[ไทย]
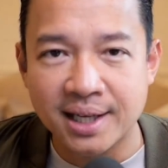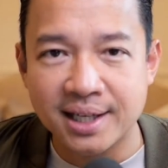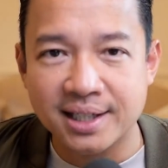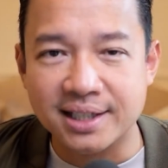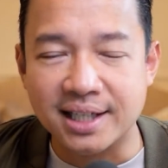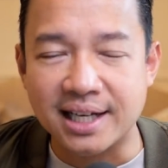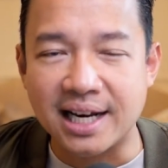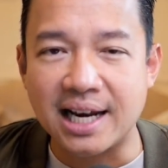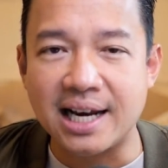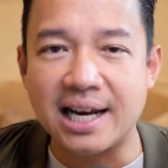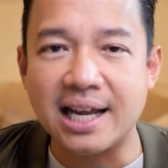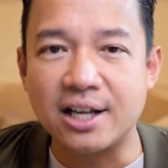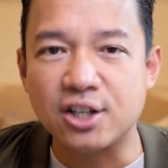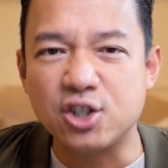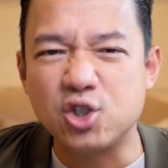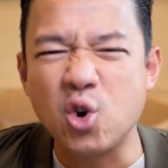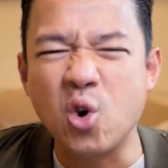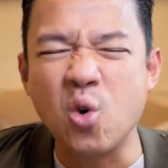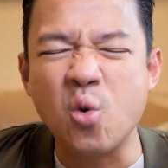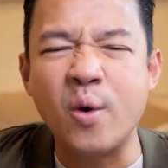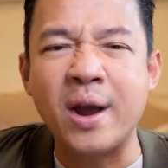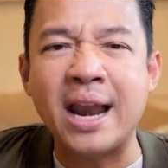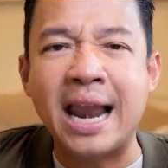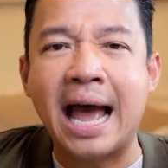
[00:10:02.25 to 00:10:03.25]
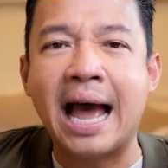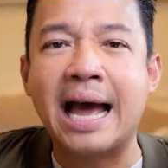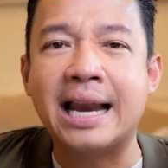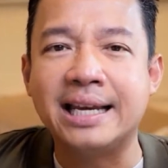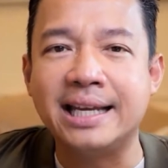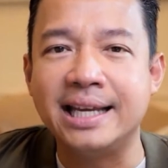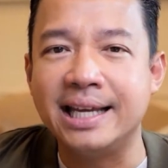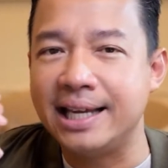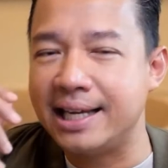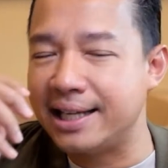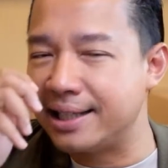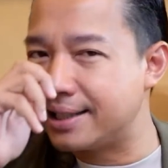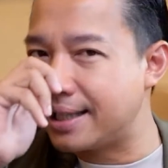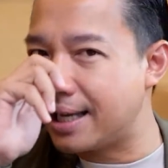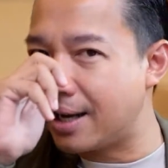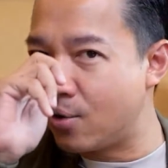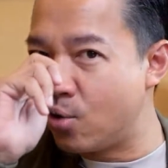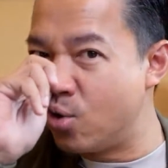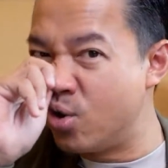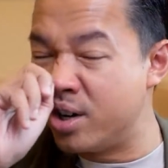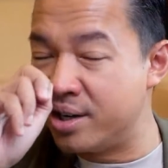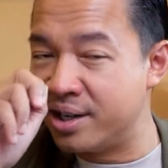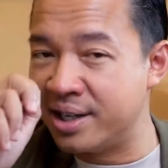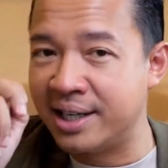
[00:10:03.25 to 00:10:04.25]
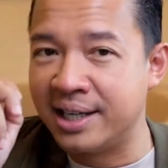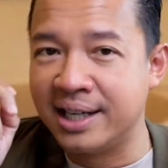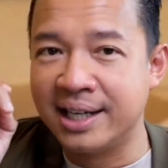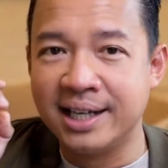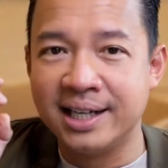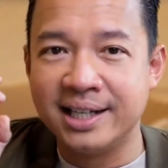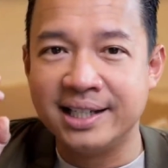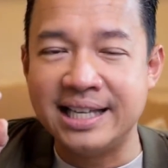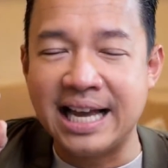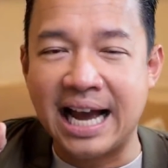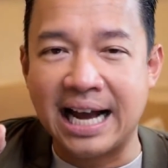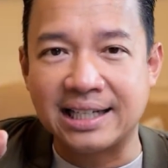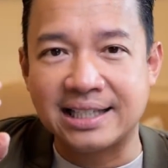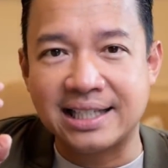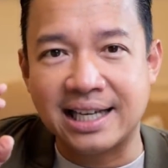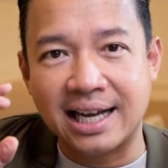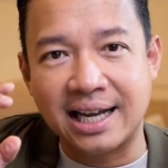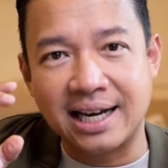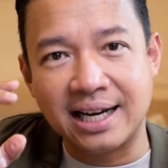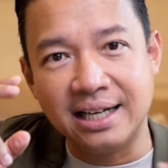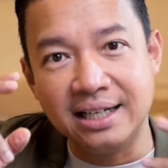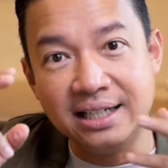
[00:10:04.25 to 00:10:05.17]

ฉะนั้นเนี่ยช่วงเวลานี้ถ้าคุณอยากจะ